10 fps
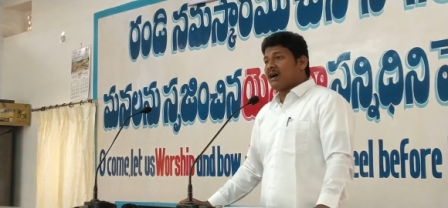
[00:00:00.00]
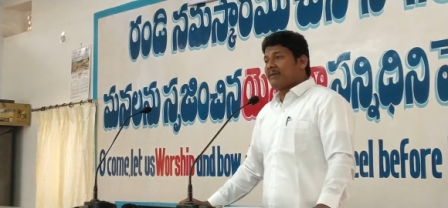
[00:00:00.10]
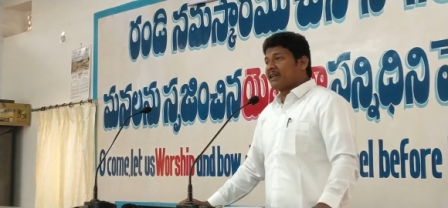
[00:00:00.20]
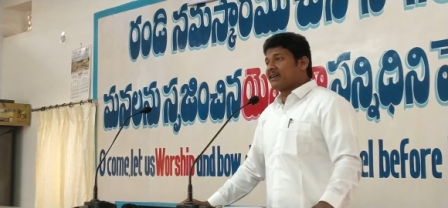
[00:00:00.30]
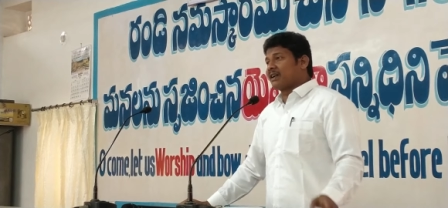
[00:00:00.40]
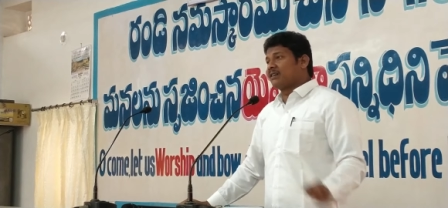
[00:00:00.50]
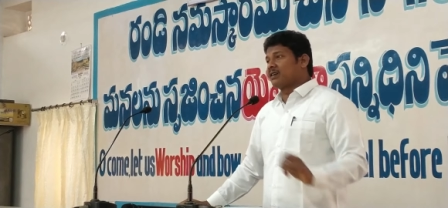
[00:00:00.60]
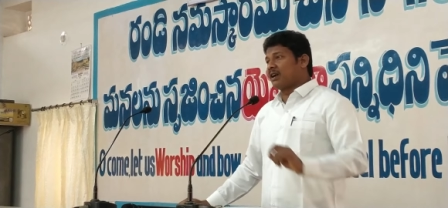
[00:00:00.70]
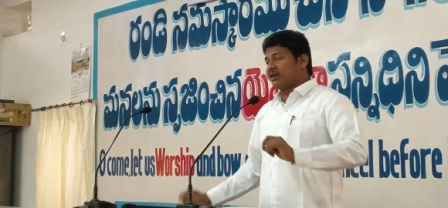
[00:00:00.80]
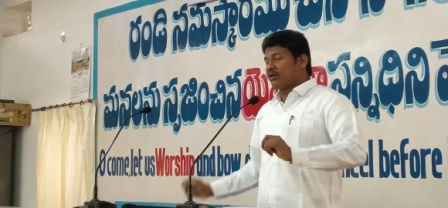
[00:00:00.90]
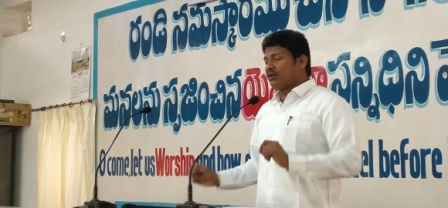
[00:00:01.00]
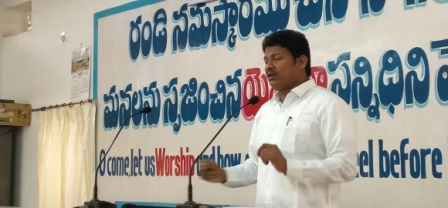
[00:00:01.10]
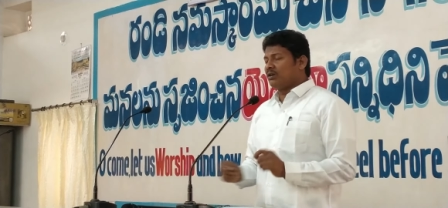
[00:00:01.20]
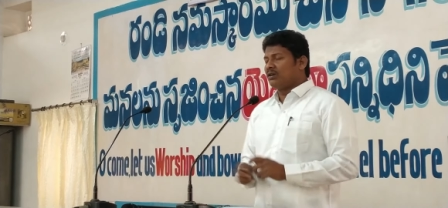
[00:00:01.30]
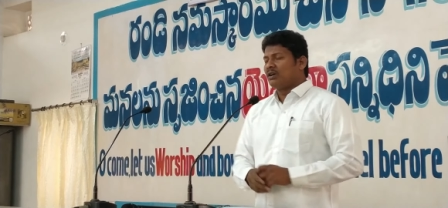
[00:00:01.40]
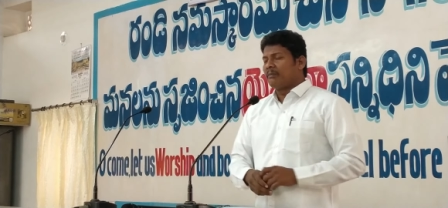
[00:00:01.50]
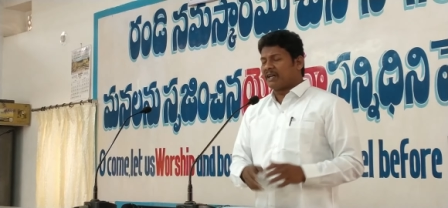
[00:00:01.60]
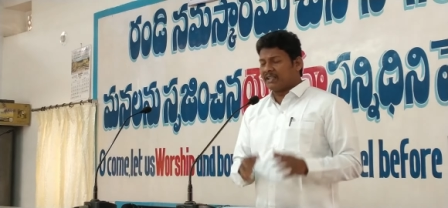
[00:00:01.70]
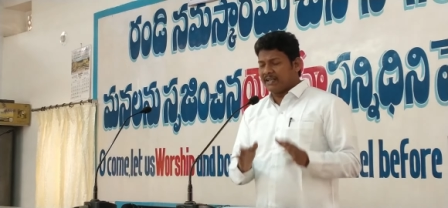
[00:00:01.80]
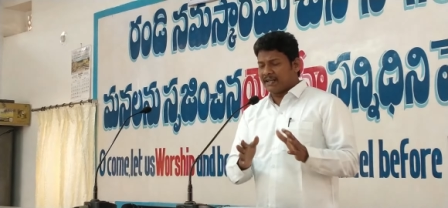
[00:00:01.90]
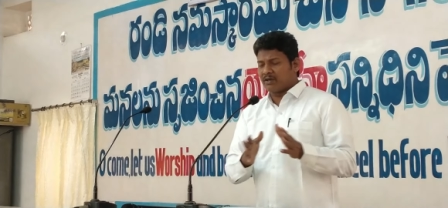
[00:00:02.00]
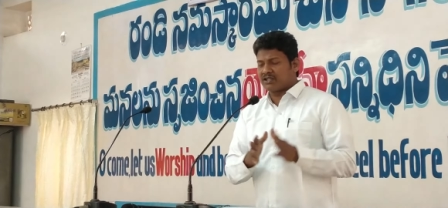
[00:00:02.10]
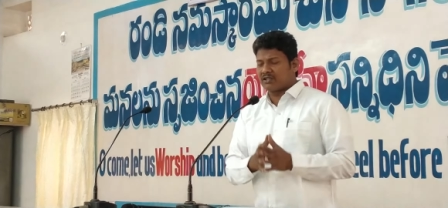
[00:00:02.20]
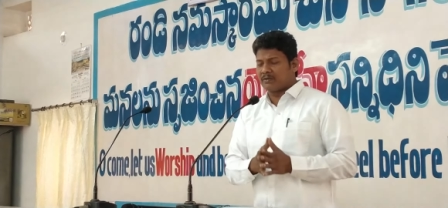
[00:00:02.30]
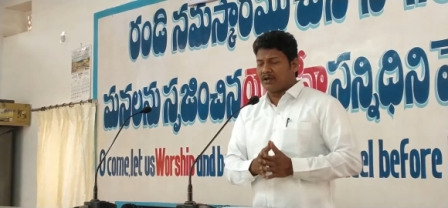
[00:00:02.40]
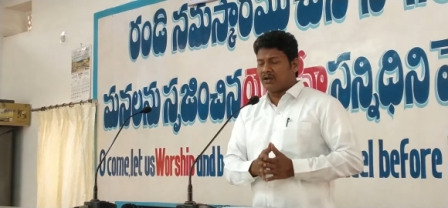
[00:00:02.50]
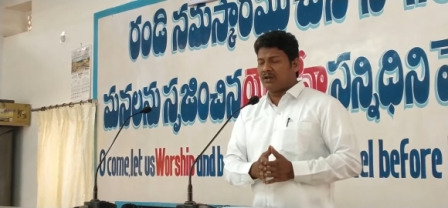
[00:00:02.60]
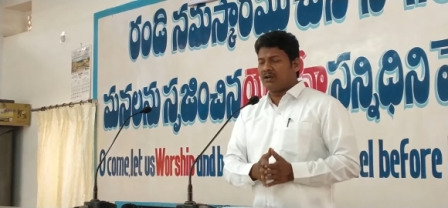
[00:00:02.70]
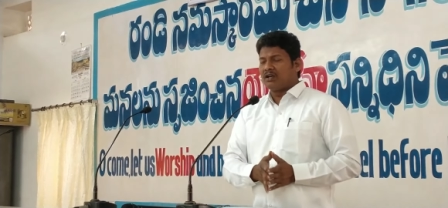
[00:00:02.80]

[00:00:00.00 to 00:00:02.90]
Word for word: కాబట్టి ఇక్కడ అంటున్నాడు పదిహేడవ వచనంలో